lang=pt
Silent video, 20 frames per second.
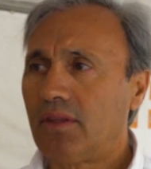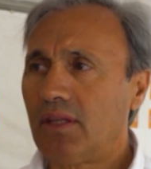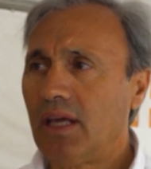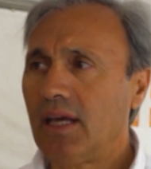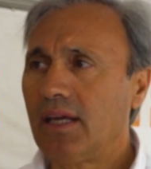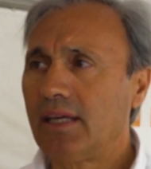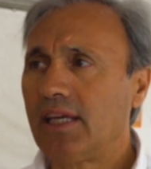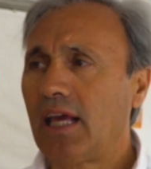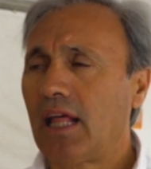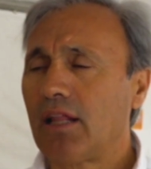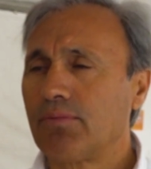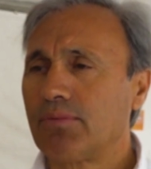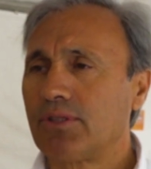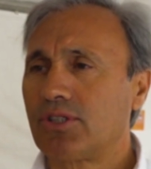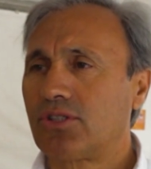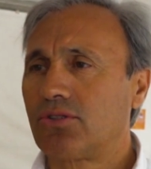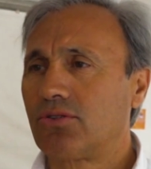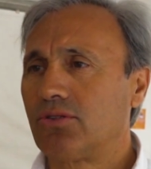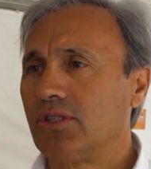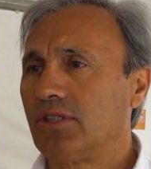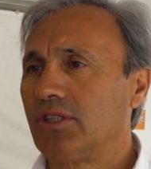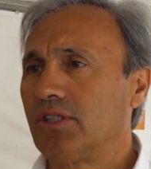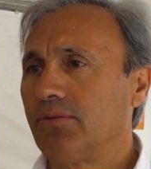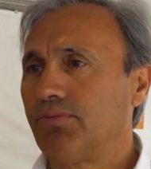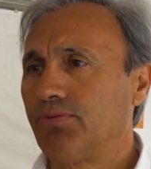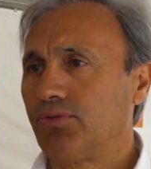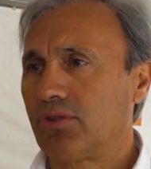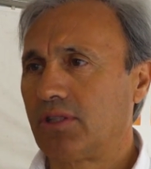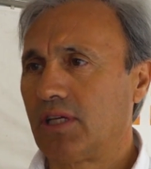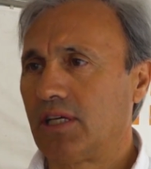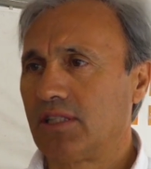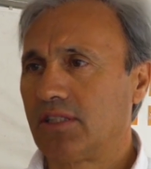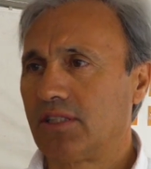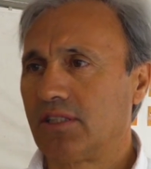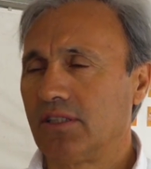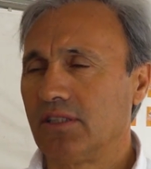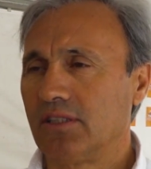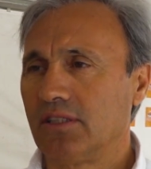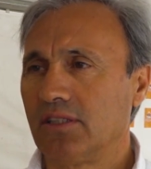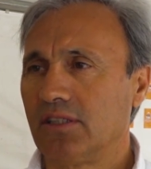aqui algumas questões
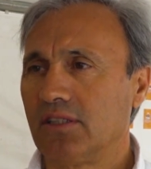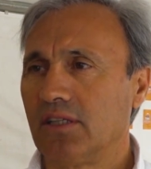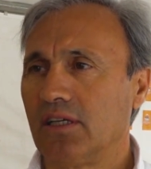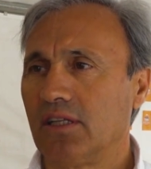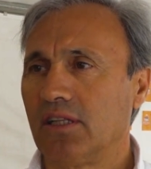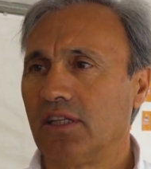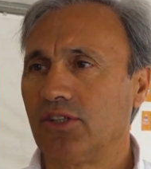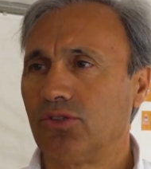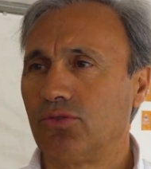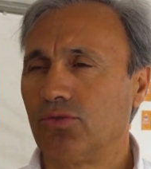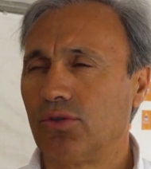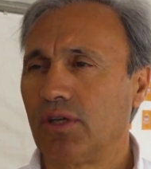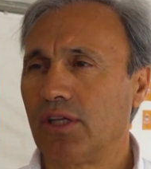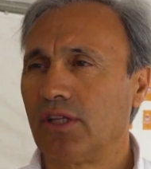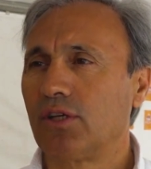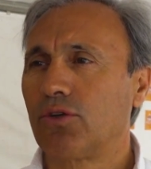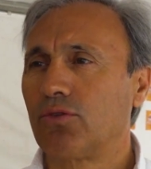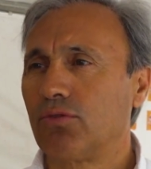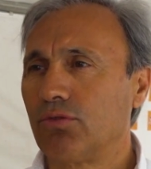importantes eh, da leitura e da